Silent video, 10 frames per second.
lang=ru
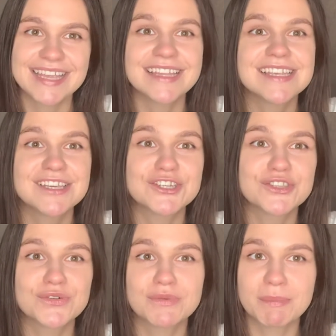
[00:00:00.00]
Я надеюсь,
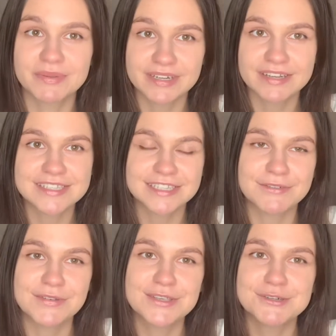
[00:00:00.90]
что вам понравится
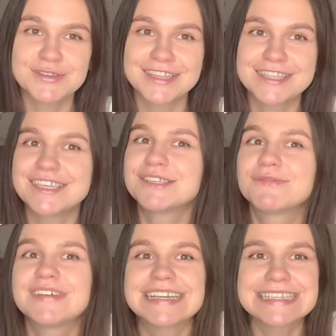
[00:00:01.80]
это видео, я
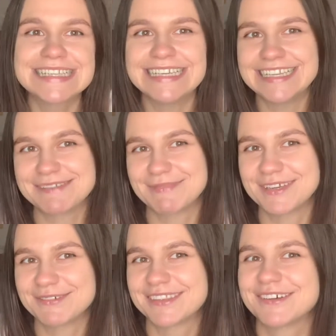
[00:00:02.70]
надеюсь, вы разделите
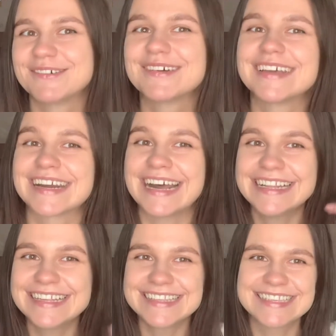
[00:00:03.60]
мою такую
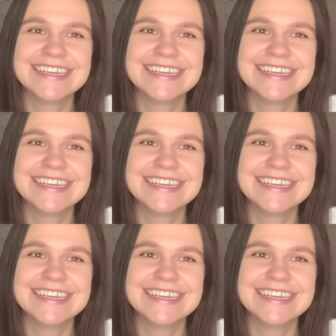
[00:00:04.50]
радость